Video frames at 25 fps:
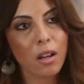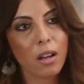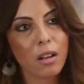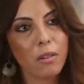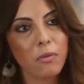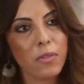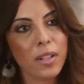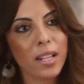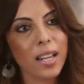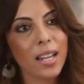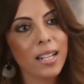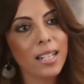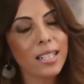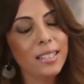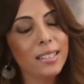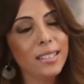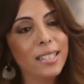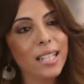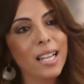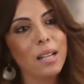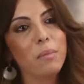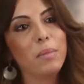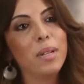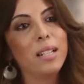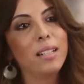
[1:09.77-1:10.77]
آه، فكان
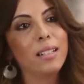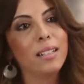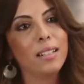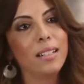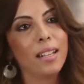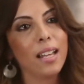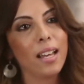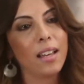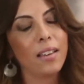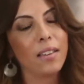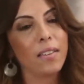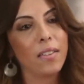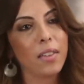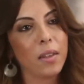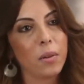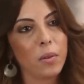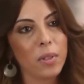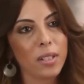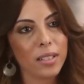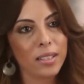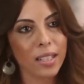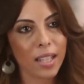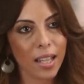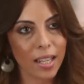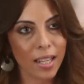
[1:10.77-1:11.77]
عندي أمل أن هذه
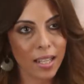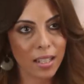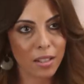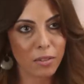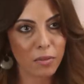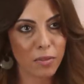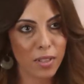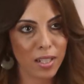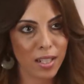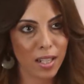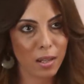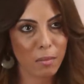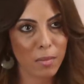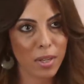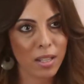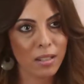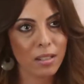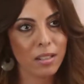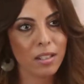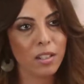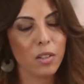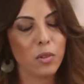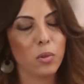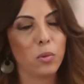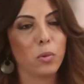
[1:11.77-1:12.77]
الثورة تغير في اليمن
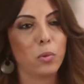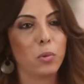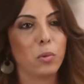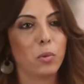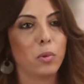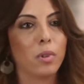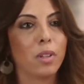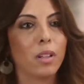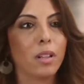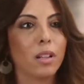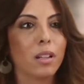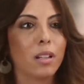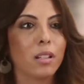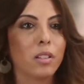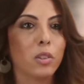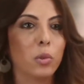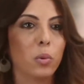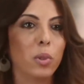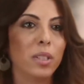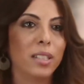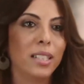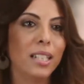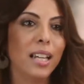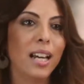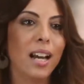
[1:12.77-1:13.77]
أنه
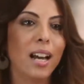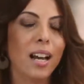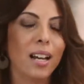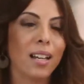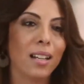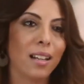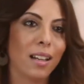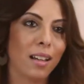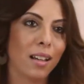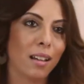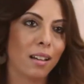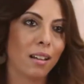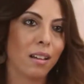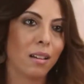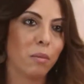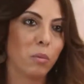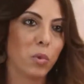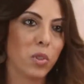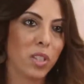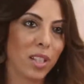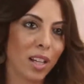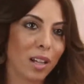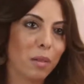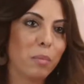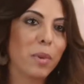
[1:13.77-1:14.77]
توديها على
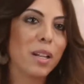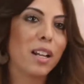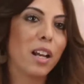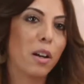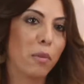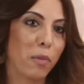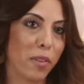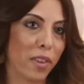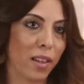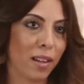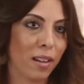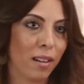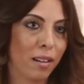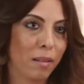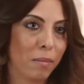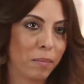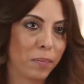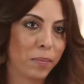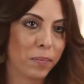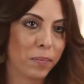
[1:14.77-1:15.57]
مستقبل أفضل